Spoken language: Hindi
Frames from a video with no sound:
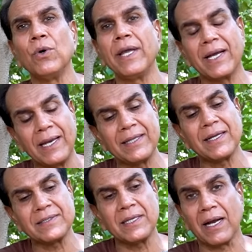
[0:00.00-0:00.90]
एक
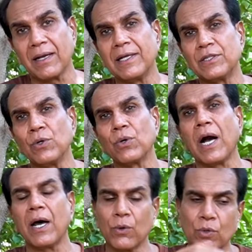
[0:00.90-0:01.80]
अलहदा से रख लेते हो
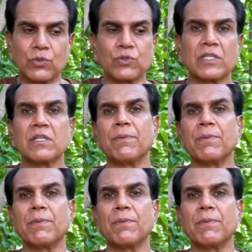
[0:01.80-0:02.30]
हर रोज़ उसके अंदर